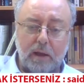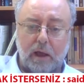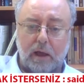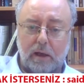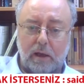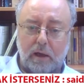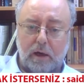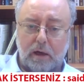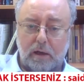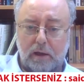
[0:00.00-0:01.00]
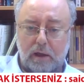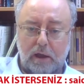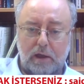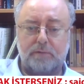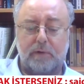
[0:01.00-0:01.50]
yani aradaki
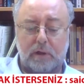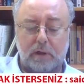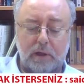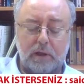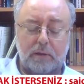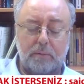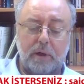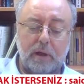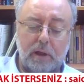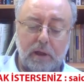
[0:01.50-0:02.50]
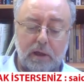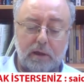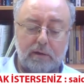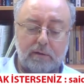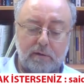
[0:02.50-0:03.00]
yaş farkı itibariyle
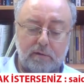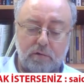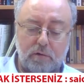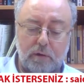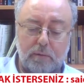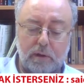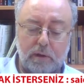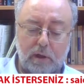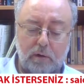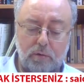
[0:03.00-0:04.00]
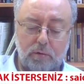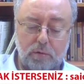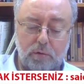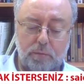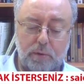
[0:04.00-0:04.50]
hangisini söylemek daha
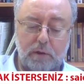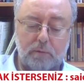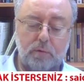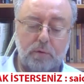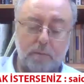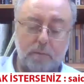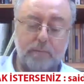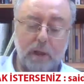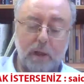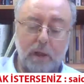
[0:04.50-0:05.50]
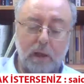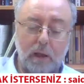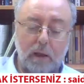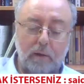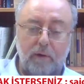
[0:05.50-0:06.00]
uygundur bilemiyorum.
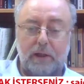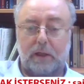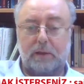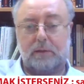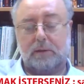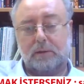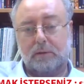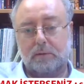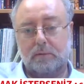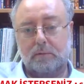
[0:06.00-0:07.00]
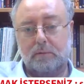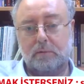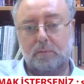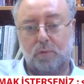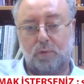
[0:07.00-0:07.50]
Vedat
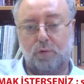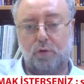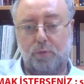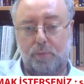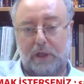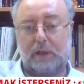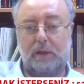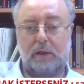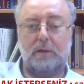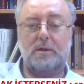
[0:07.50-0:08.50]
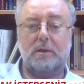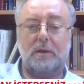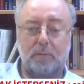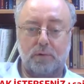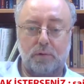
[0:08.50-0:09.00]
bu konuyu bilenler
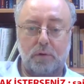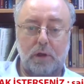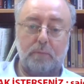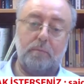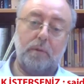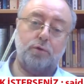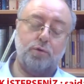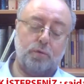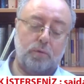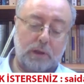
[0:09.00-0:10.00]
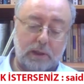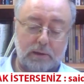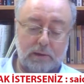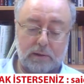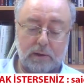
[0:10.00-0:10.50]
için demiş olayım meşhur
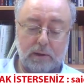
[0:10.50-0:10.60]
Vedat